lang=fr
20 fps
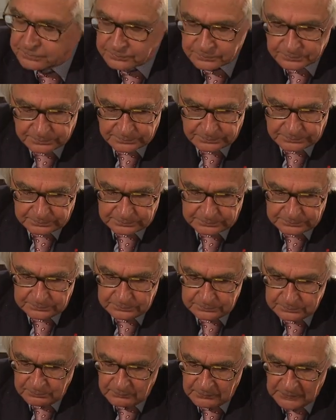vous aurez
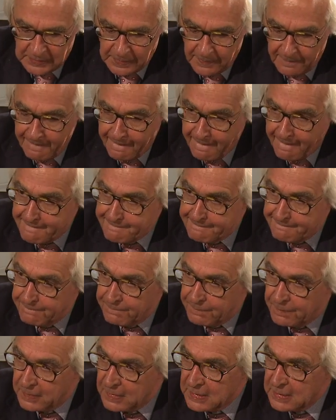reçu une distinction
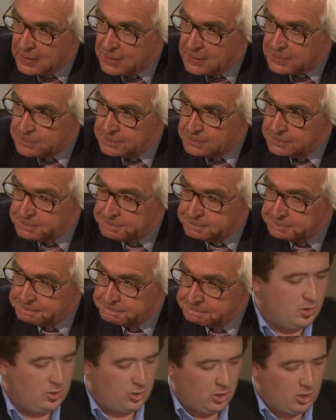du prestige, hein,
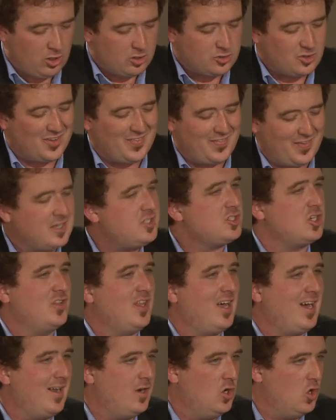l'ordre
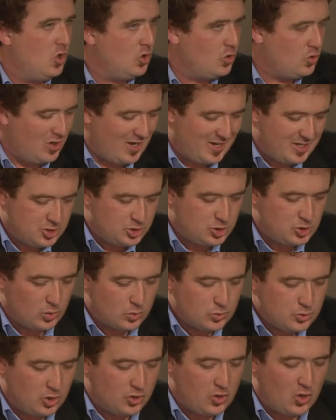national de la Légion
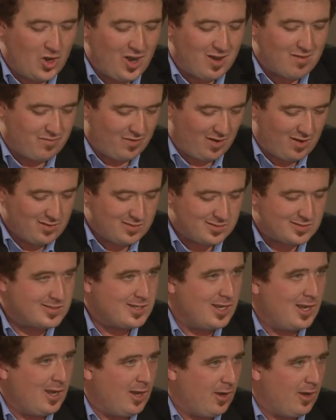d'honneur en France,